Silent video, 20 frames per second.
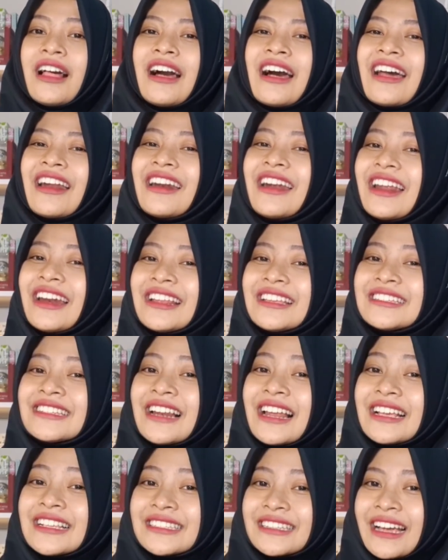karena
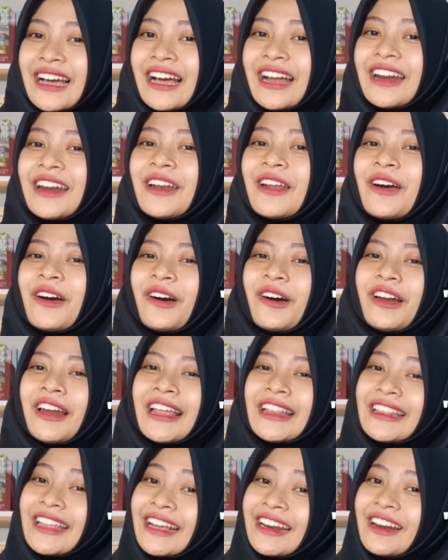dijelaskan oleh
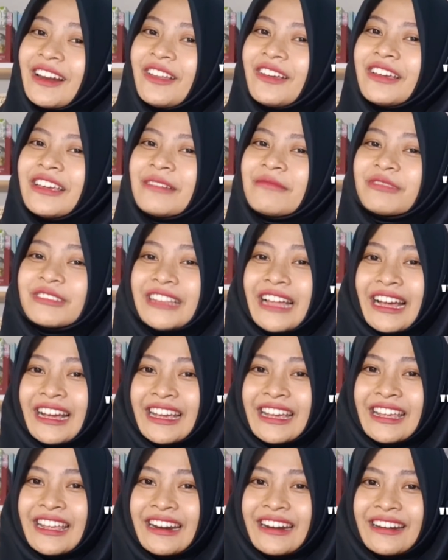teknologi
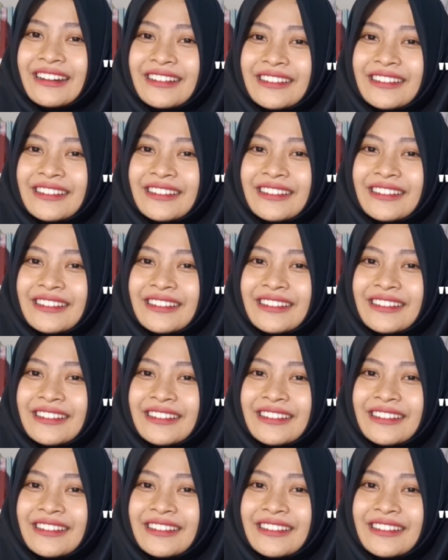mutakhir.